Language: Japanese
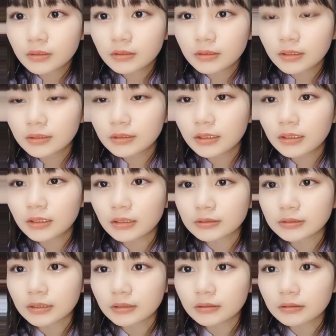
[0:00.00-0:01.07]
たたら
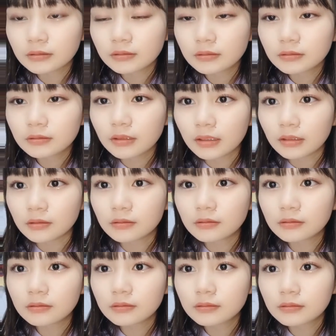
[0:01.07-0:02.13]
さん。え、
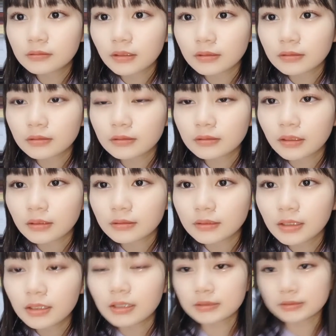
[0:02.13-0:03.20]
た、た
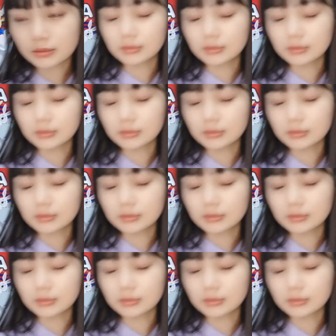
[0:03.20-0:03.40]
たらさん。